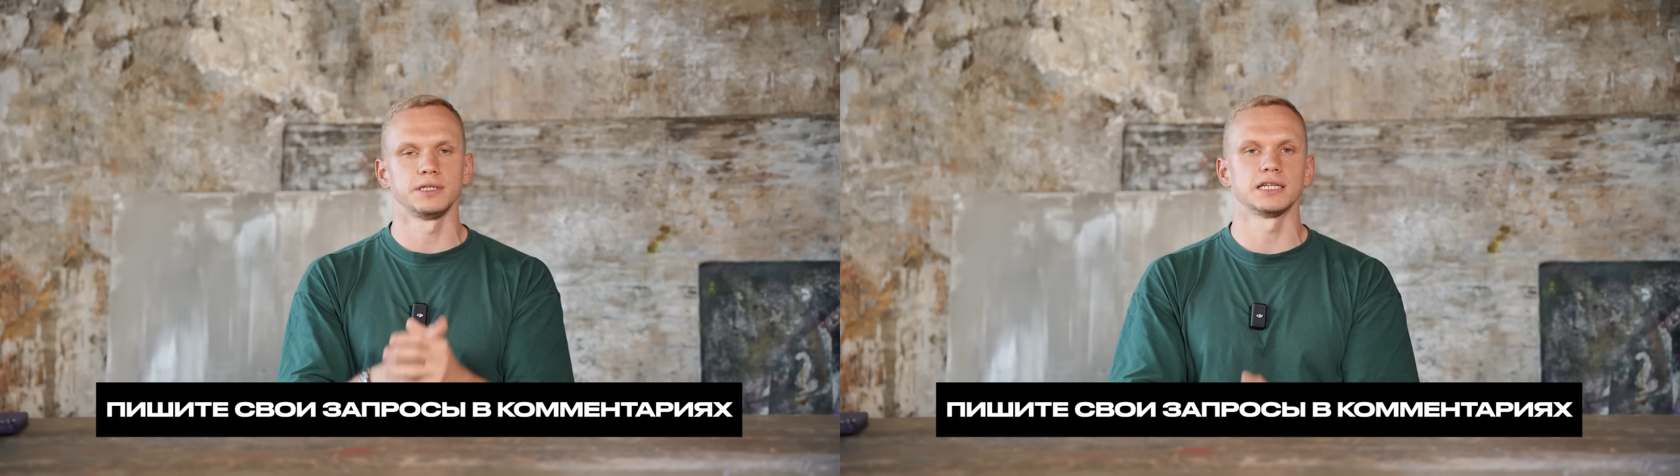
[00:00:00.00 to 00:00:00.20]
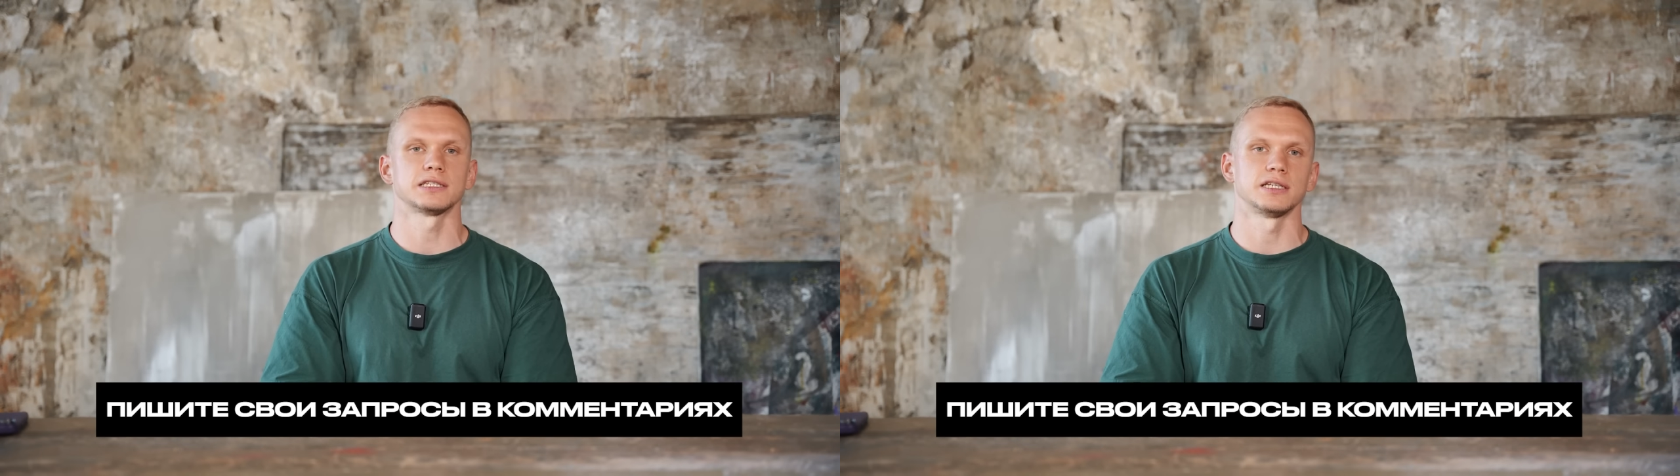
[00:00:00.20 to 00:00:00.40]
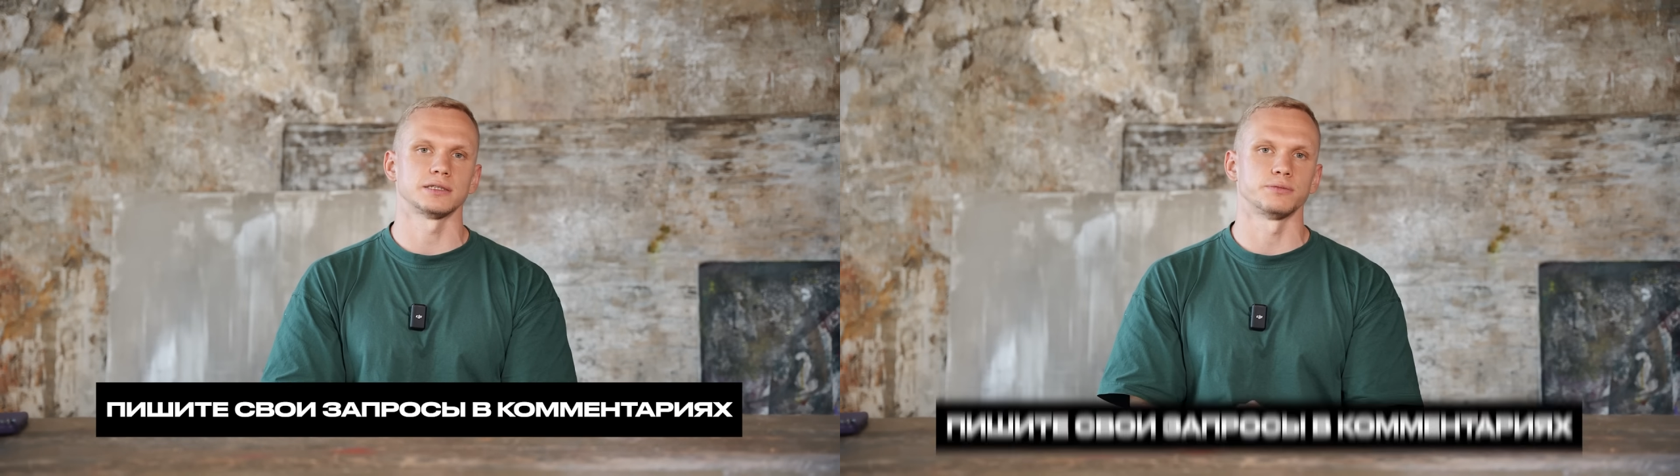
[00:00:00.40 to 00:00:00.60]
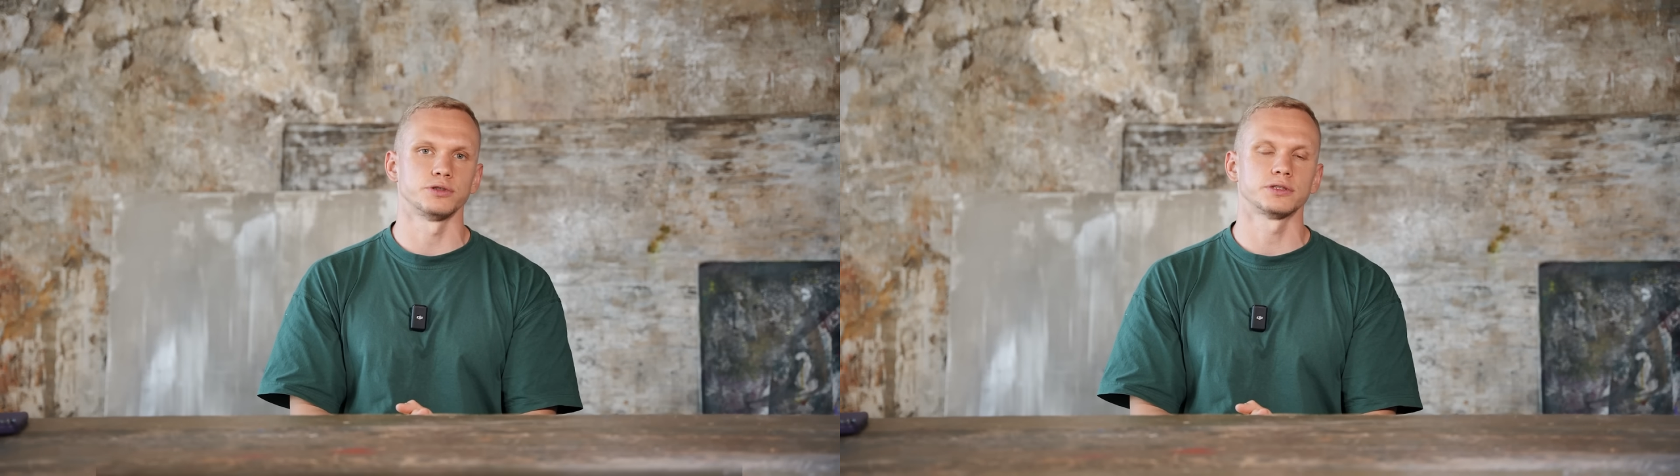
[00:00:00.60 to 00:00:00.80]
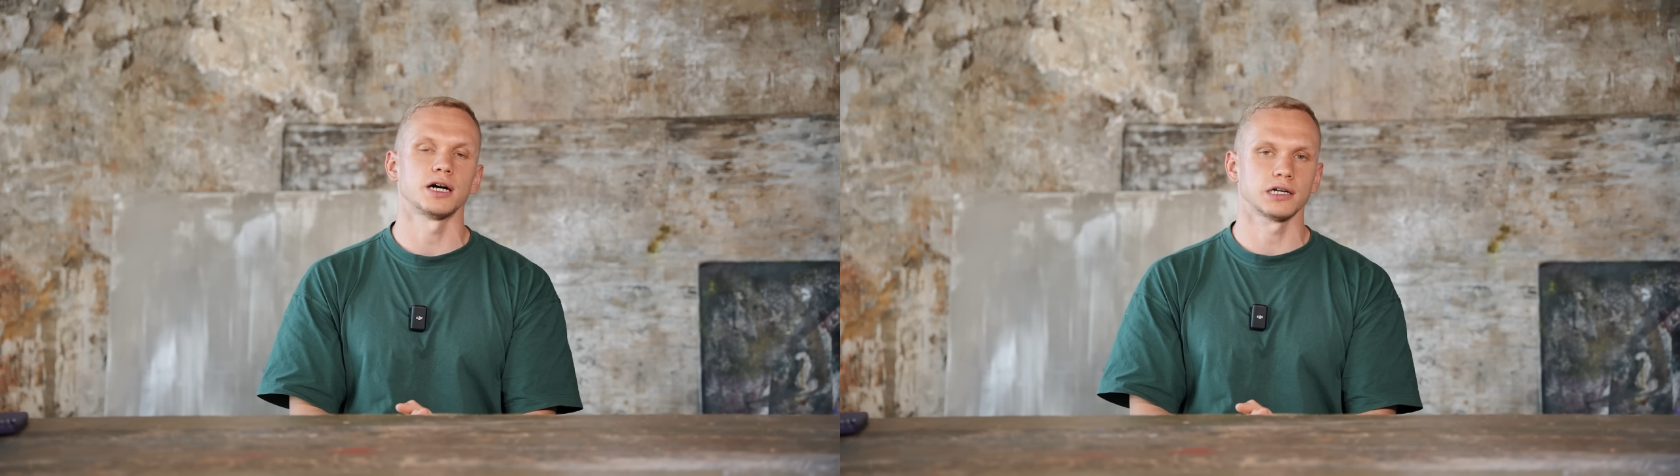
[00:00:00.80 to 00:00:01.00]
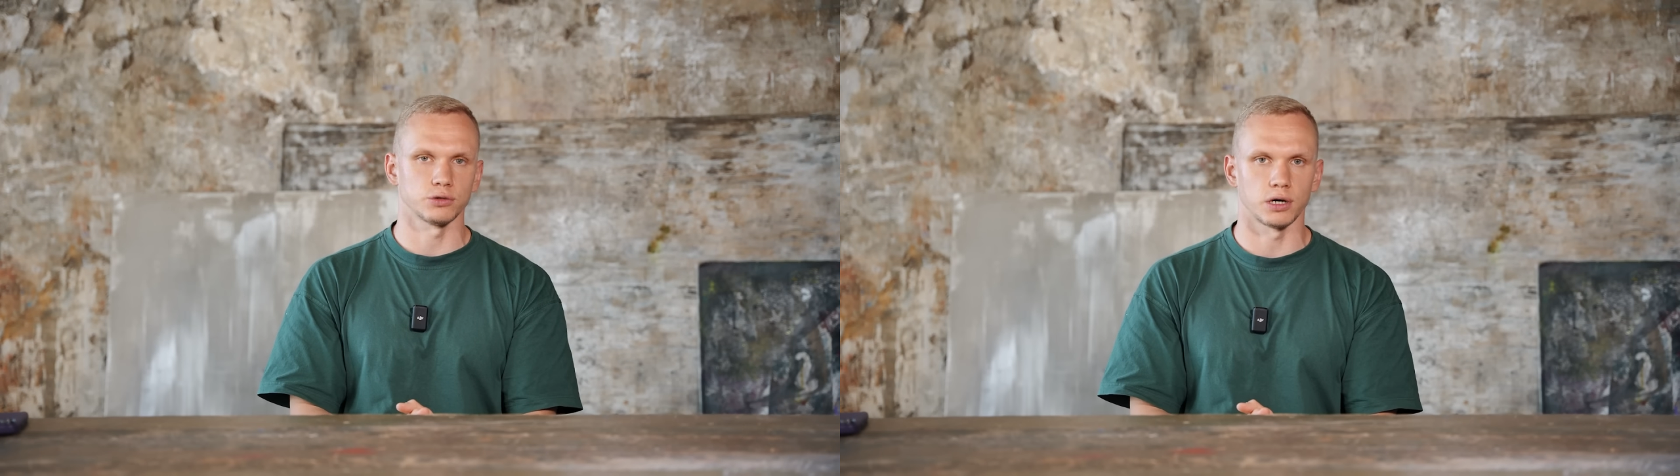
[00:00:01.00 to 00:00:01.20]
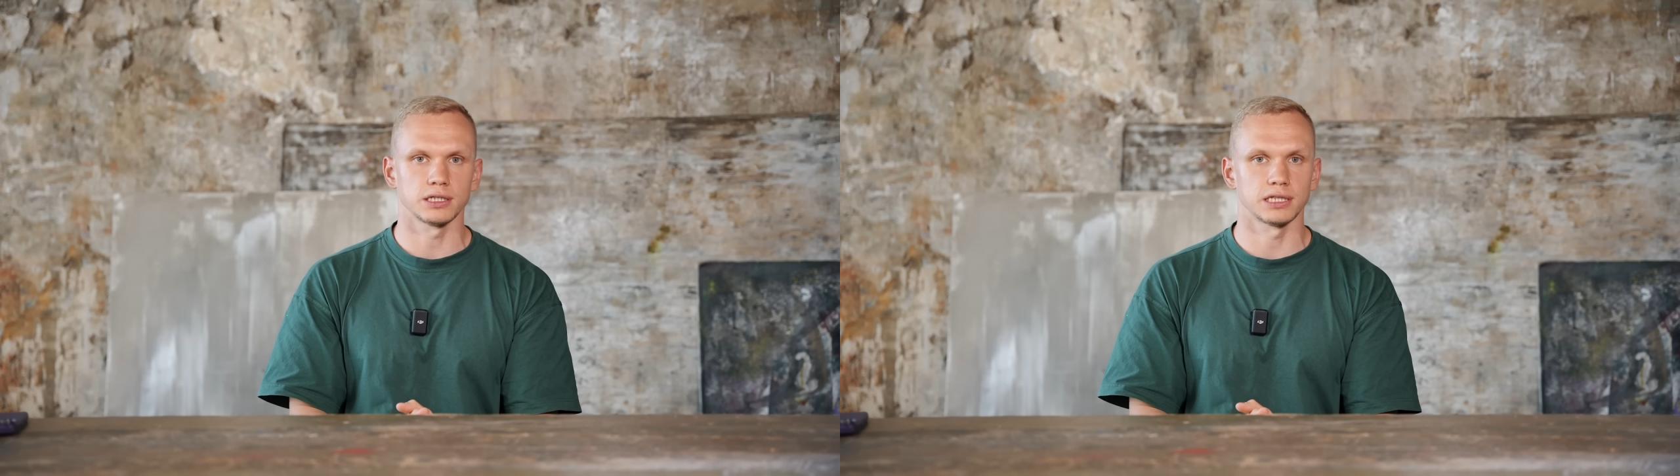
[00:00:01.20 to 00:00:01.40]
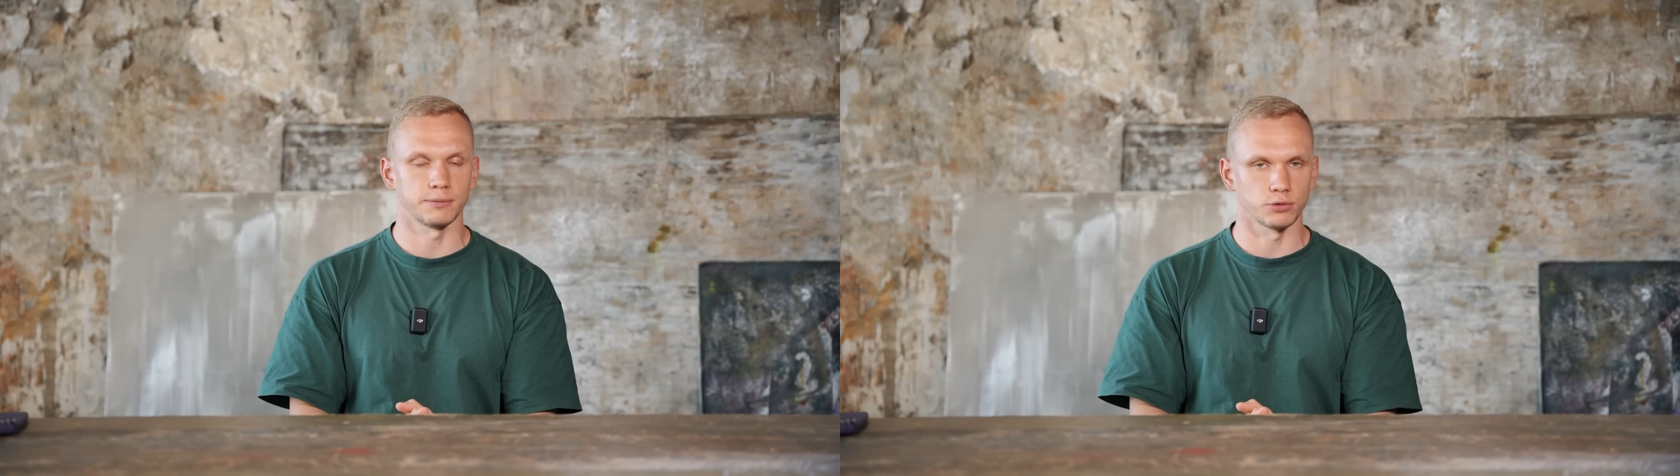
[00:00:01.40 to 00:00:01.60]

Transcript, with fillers: если это будет актуально для